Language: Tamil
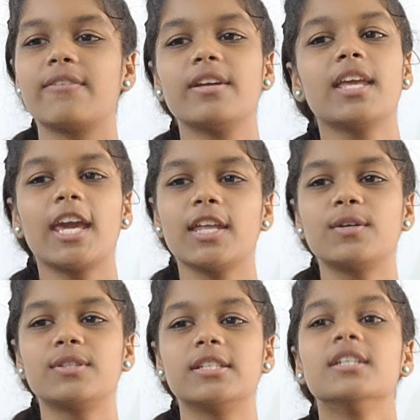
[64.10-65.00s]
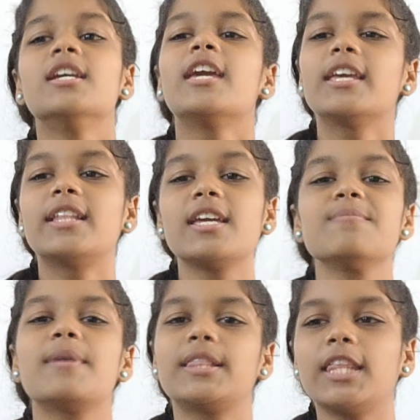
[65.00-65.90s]
இருந்தவர் ஏரோது இதை
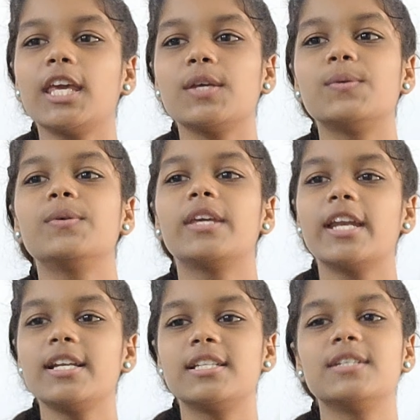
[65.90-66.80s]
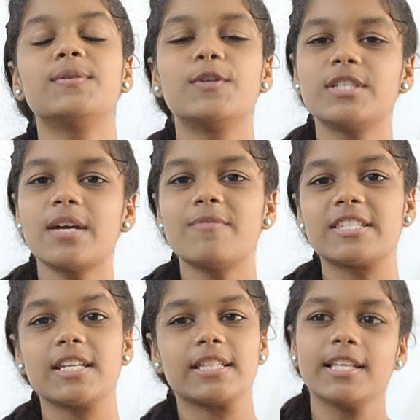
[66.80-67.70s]
மத்தியு இரண்டு ஒன்றாம்
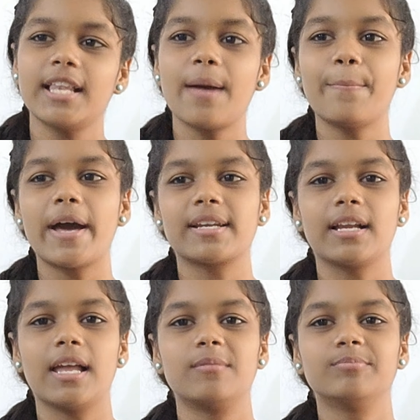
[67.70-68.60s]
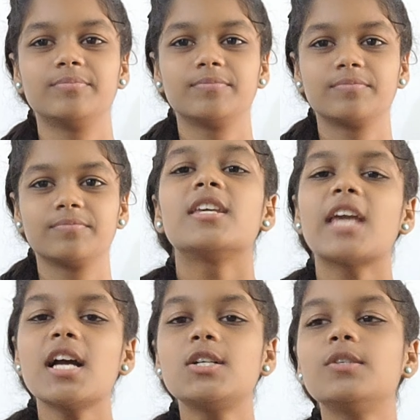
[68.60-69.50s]
வசனத்தில் நாம் பார்க்கலாம்
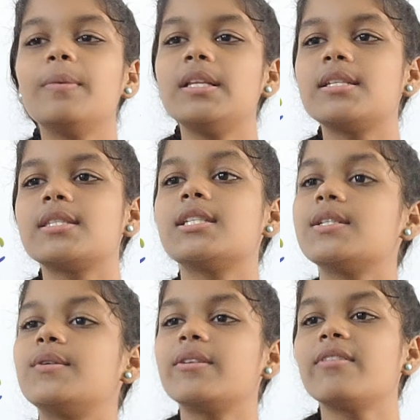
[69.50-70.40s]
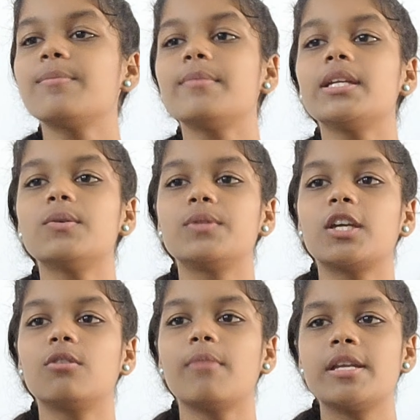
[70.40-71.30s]
இருந்து ஒரு விண்மீன்
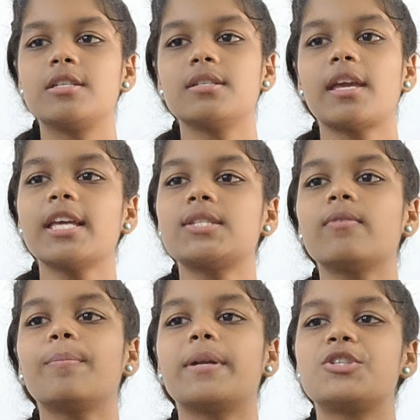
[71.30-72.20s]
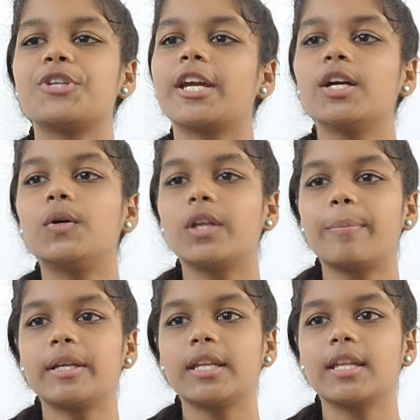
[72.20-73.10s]
உதிக்கும் என்று இயேசுவை பற்றி எங்கு
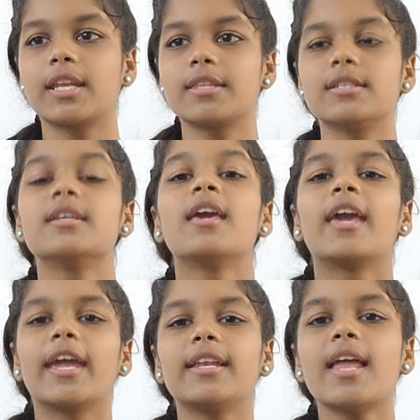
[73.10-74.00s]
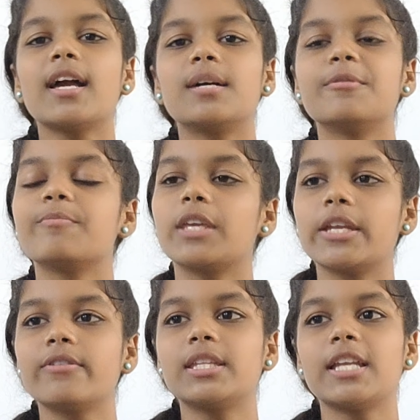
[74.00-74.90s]
கூறப்பட்டிருக்கிறது என்னாகமம்
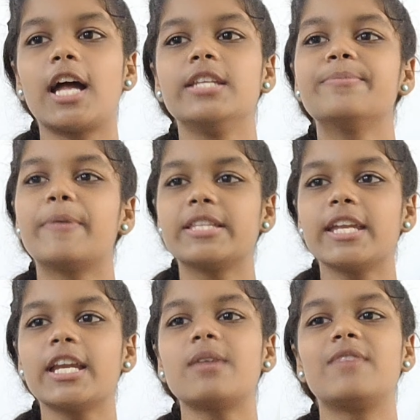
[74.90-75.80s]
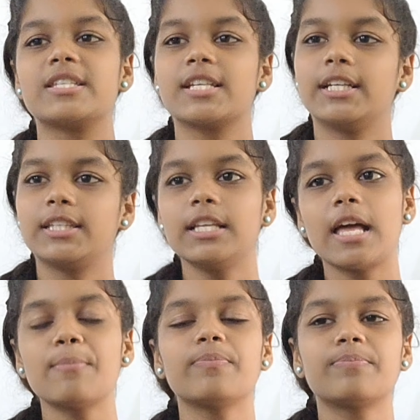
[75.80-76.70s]
இருபத்தி நாலு பதினேழாம் வாசகத்தில்
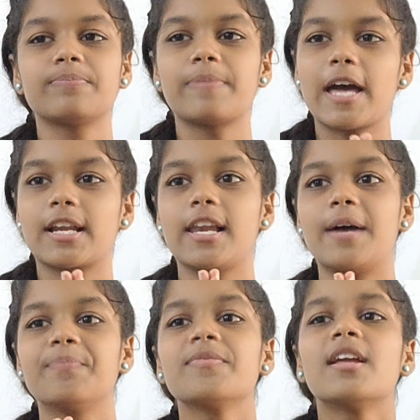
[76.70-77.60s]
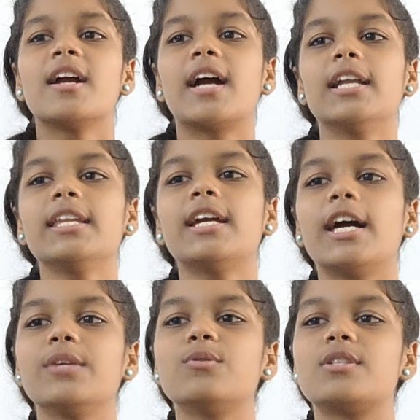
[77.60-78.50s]
நாம் பார்க்கலாம் கண்ணி
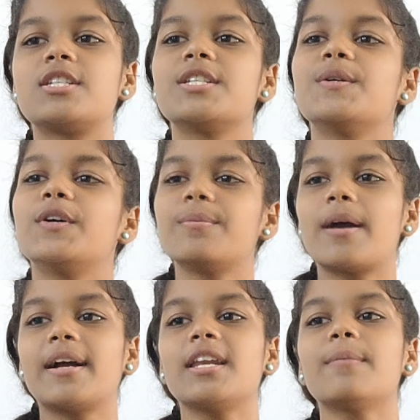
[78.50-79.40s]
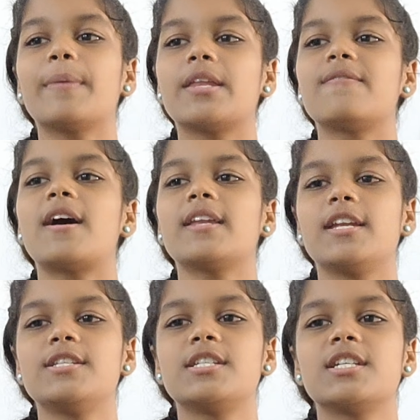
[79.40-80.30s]
கருவுற்று ஒரு மகனை பெறுவார்
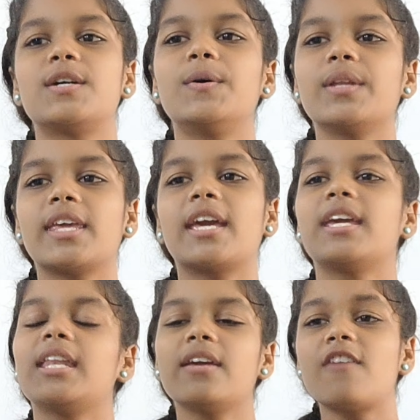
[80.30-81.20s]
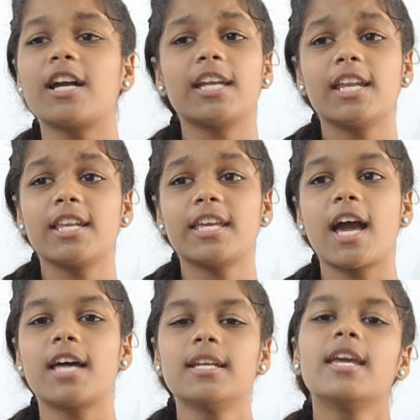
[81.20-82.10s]
என்று கூறிய இறைவாக்கினர்
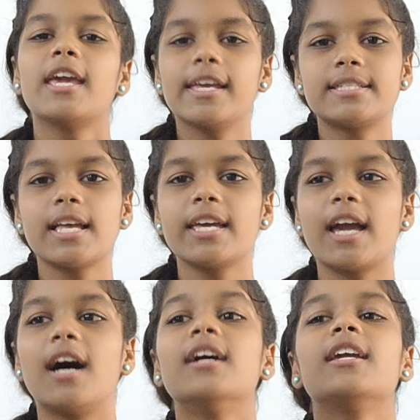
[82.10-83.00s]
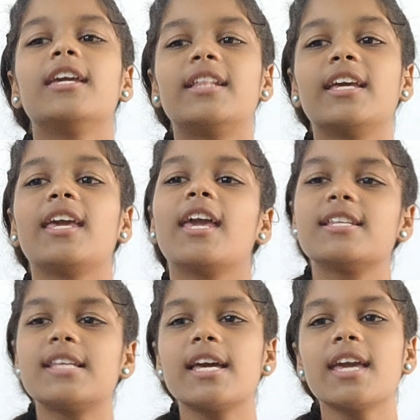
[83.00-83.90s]
யார் எசாயா இதை
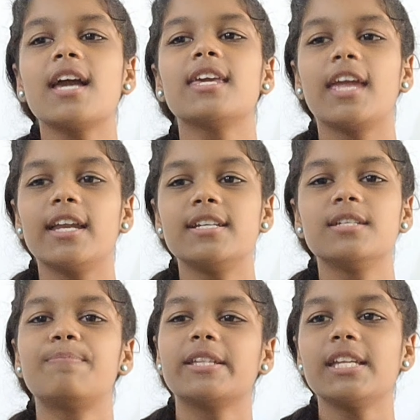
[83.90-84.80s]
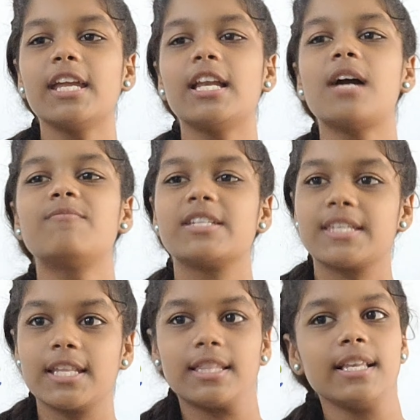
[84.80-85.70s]
எசாயா ஏழு பதினேழாம்
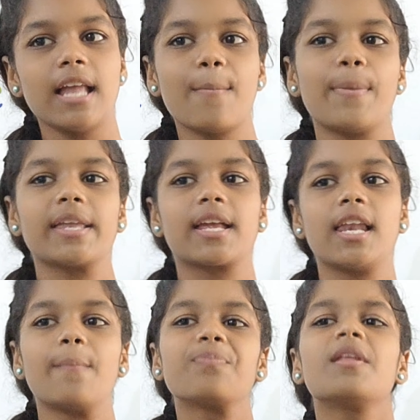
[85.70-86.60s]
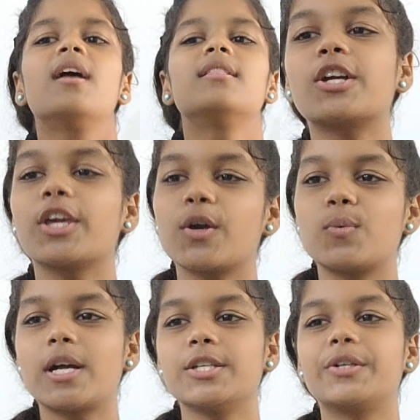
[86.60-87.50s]
வசனத்தில் நாம் பார்க்கலாம்
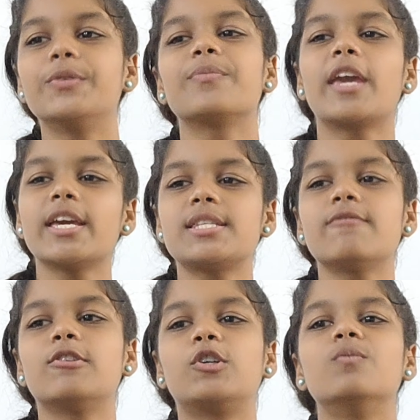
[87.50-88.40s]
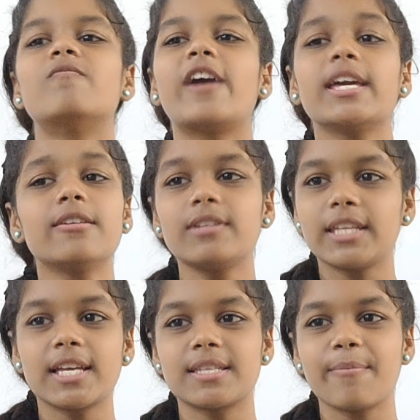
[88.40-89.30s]
யோவானுக்கும் இயேசுவுக்கும் வயது
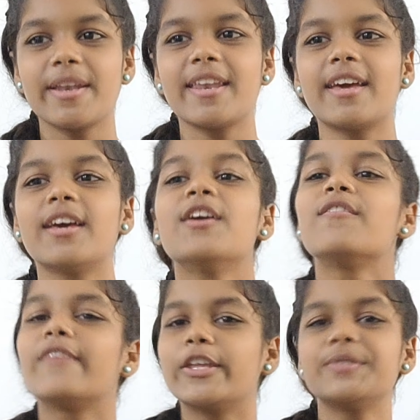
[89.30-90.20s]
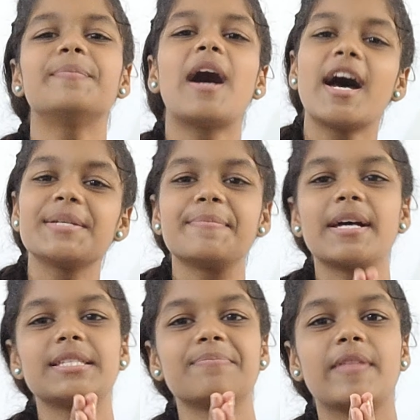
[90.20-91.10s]
வித்தியாசம் என்ன வெறும் ஆறு
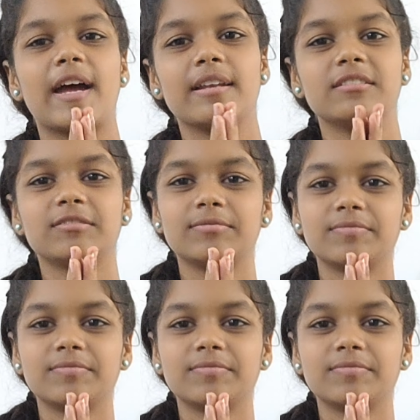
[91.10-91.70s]
மாதம்தான்